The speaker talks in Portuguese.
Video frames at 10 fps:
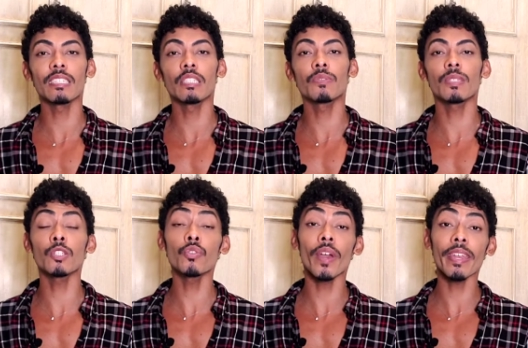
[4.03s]
se vocês
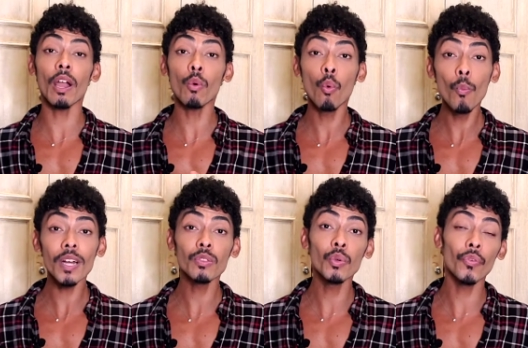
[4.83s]
tiverem alguma
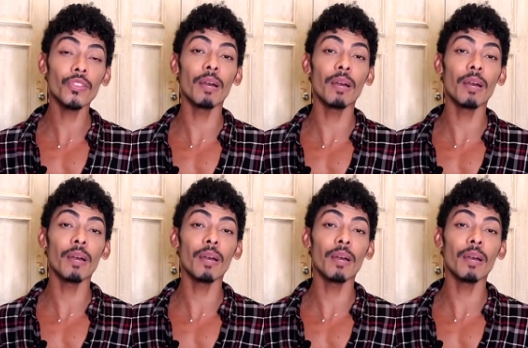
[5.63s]
dúvida